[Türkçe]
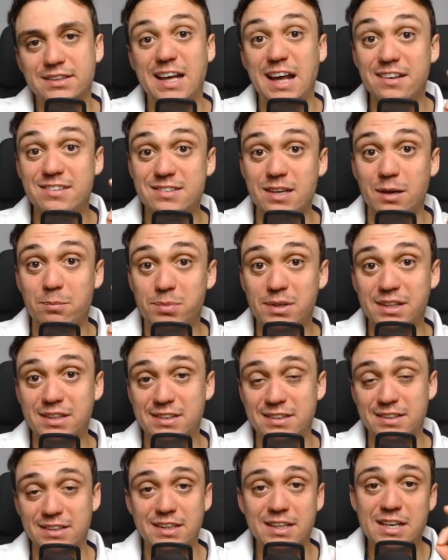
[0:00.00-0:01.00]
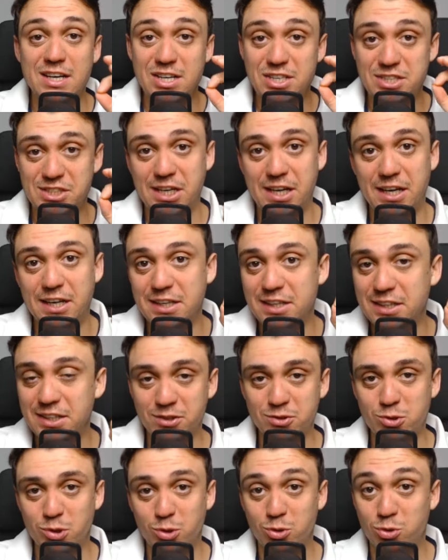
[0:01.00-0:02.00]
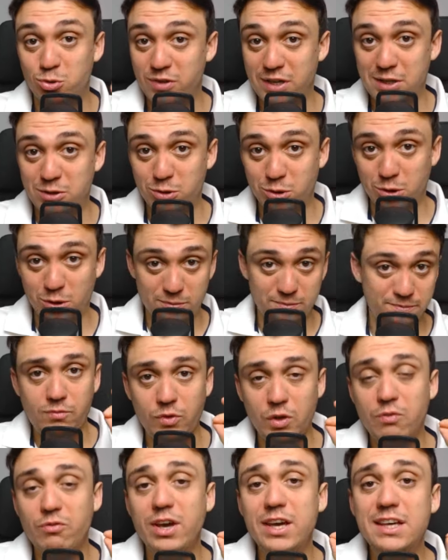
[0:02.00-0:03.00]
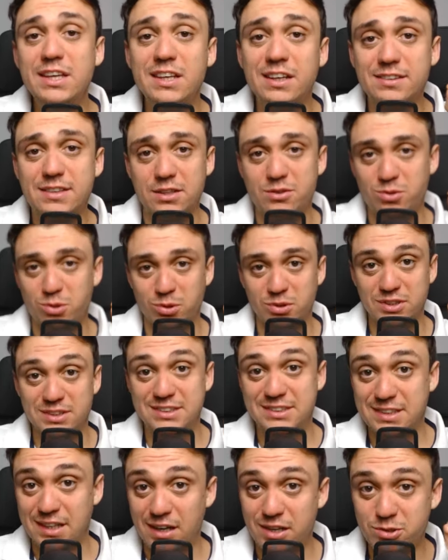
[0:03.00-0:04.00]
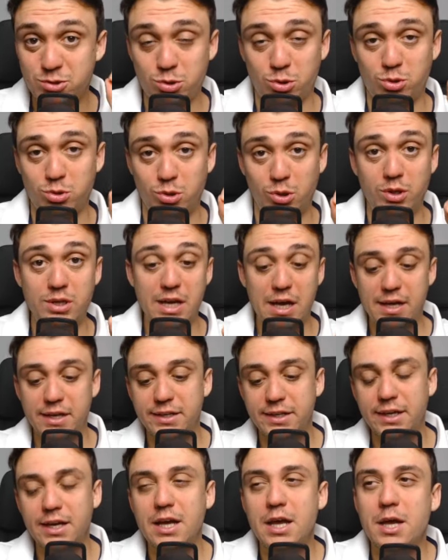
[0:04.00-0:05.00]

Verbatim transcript: hesapladığı şeye inanıyor, güveniyor ve inat ediyor, ısrarcı oluyor. Yani